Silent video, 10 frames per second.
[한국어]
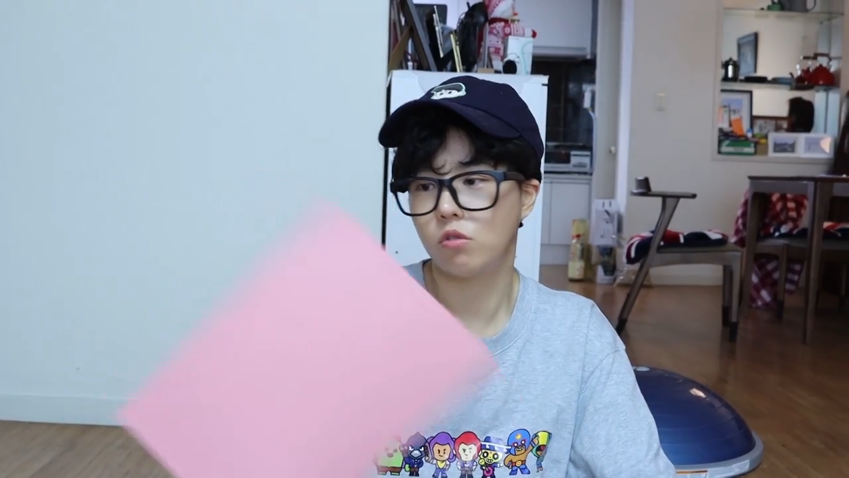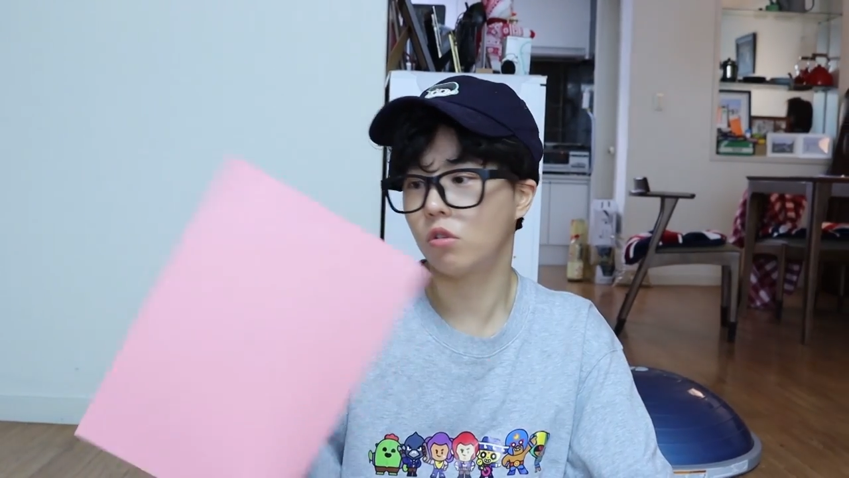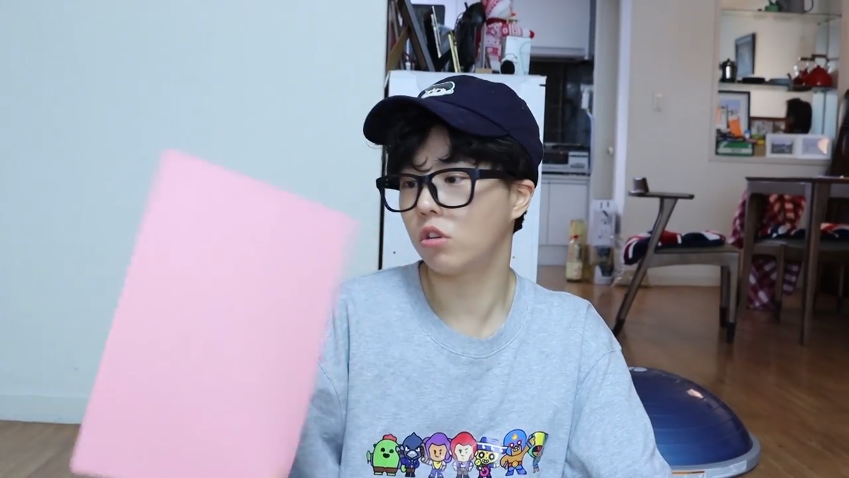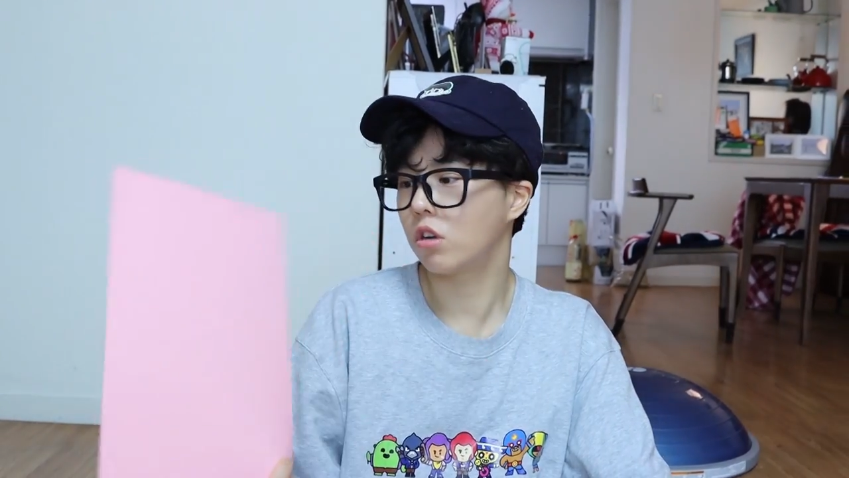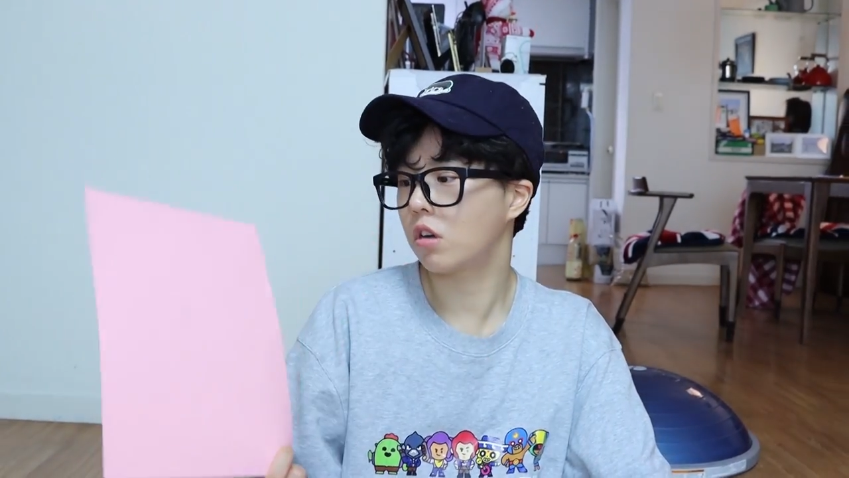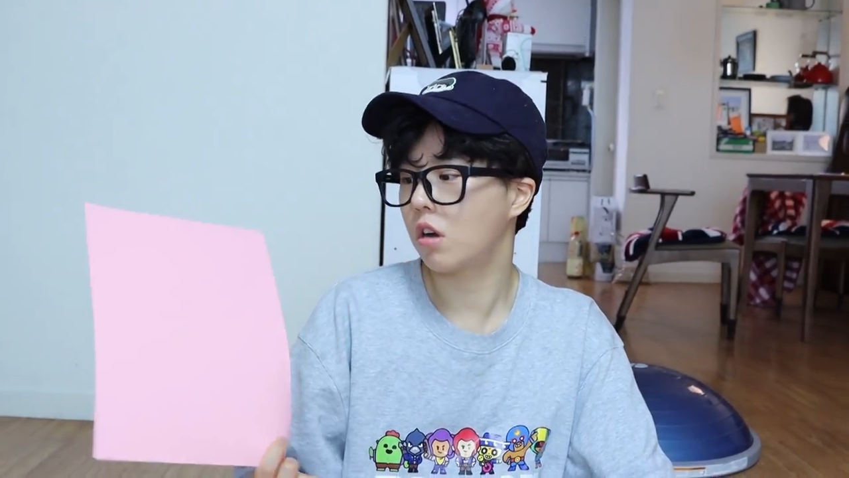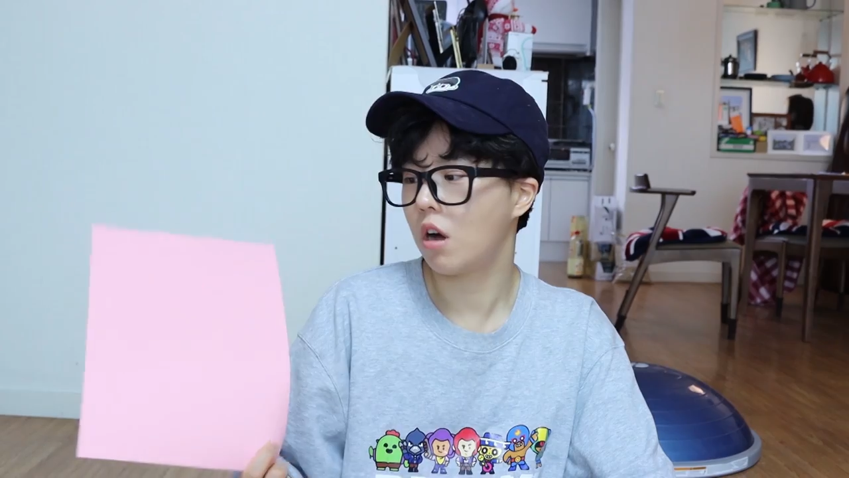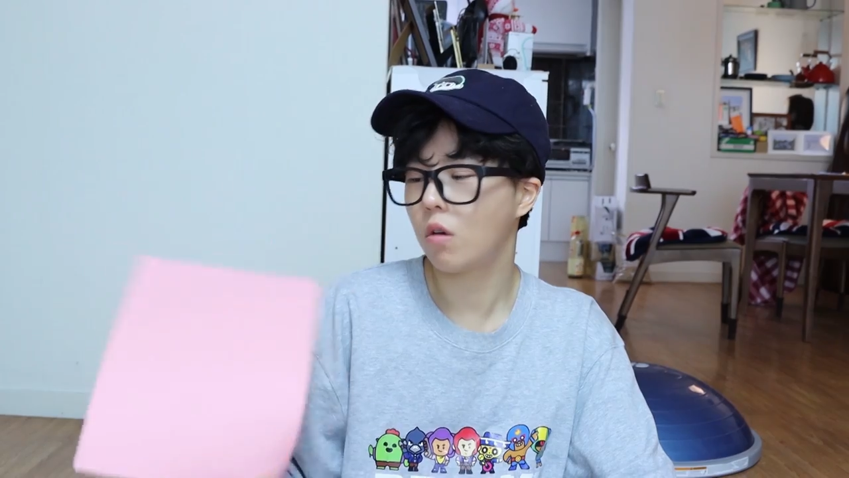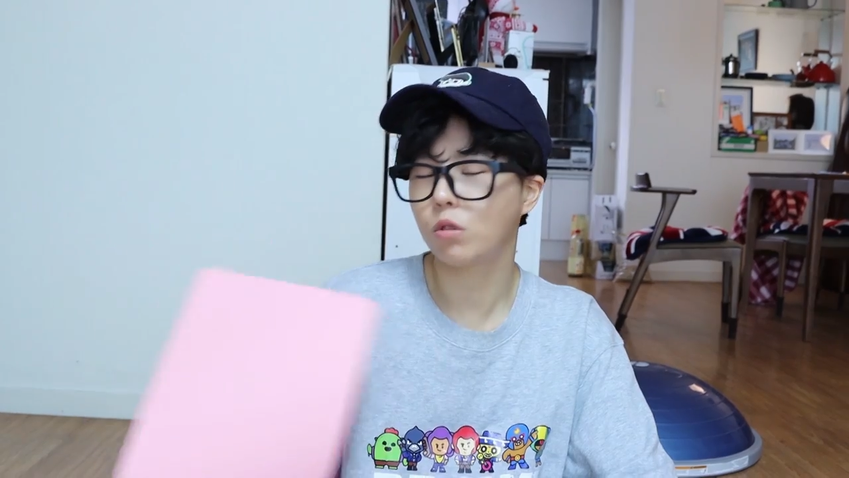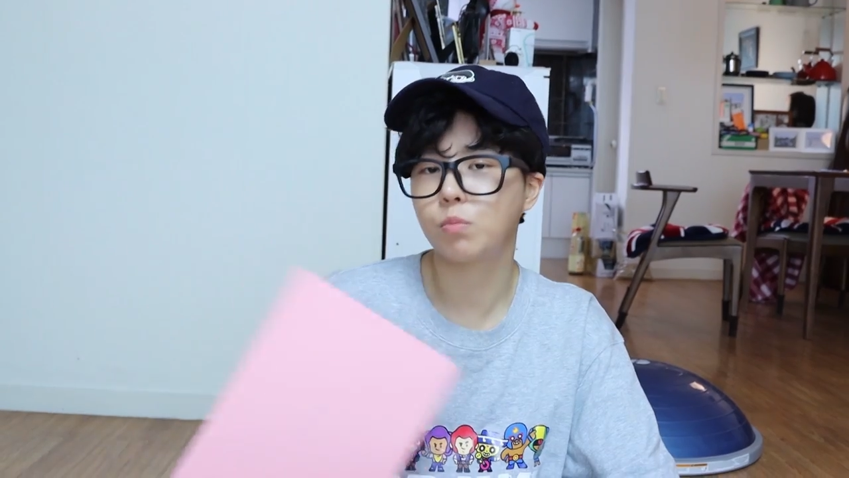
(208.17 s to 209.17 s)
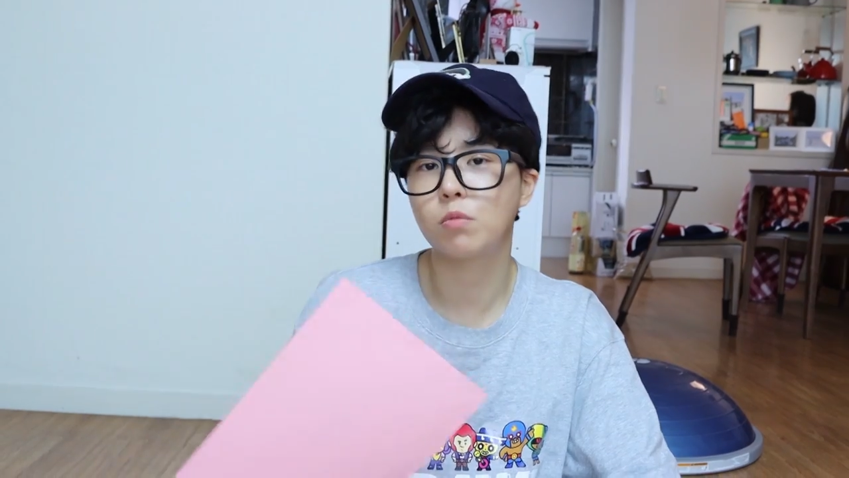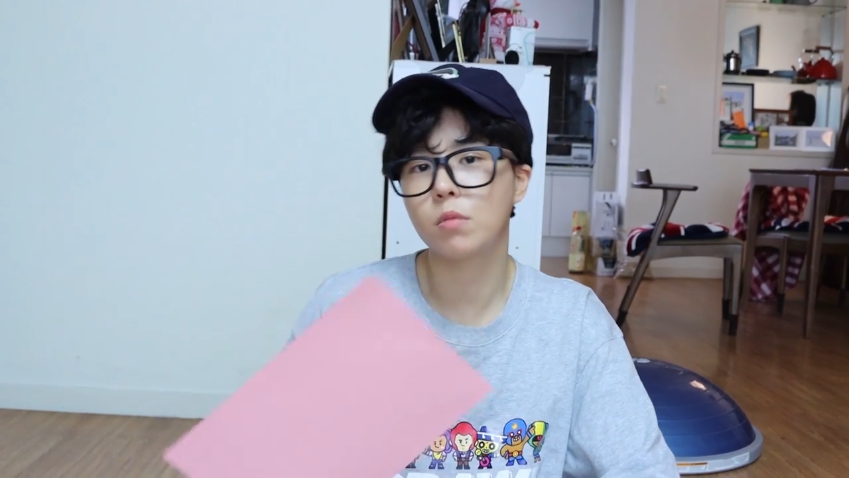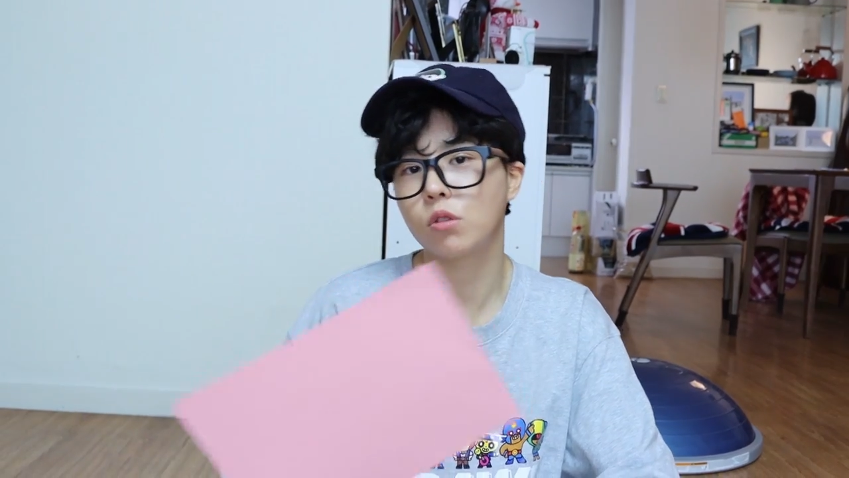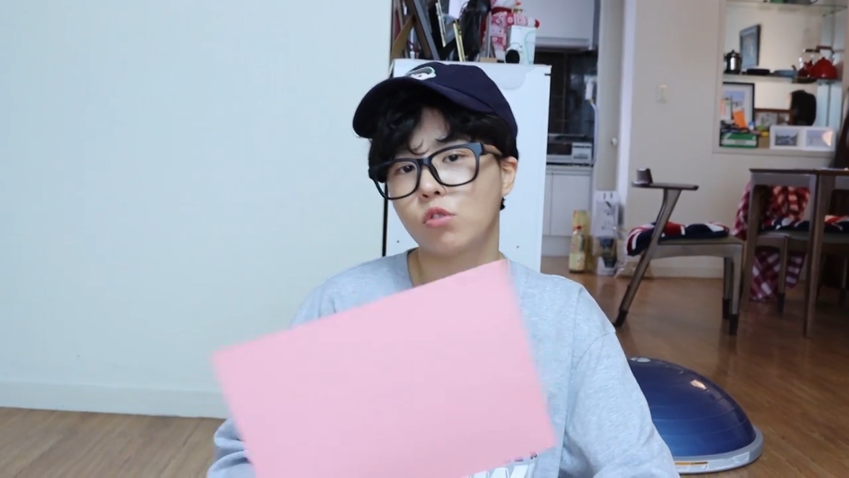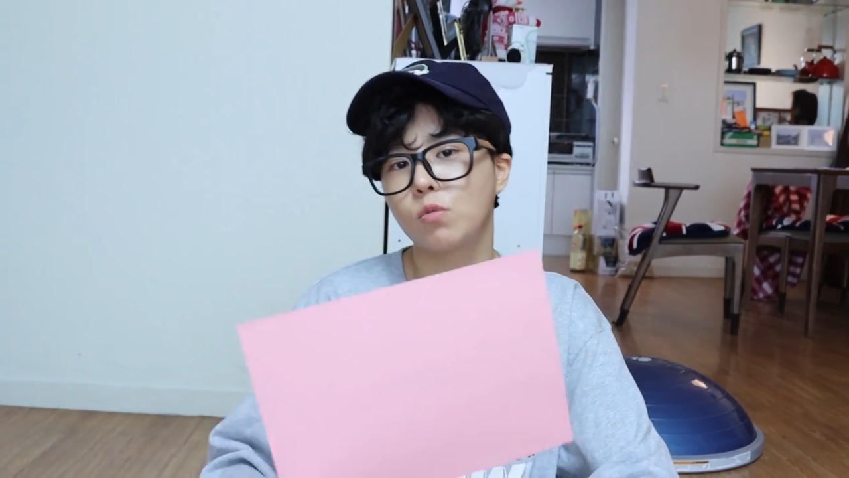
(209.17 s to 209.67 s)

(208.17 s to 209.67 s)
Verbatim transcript: 여기다가 하고 싶은 말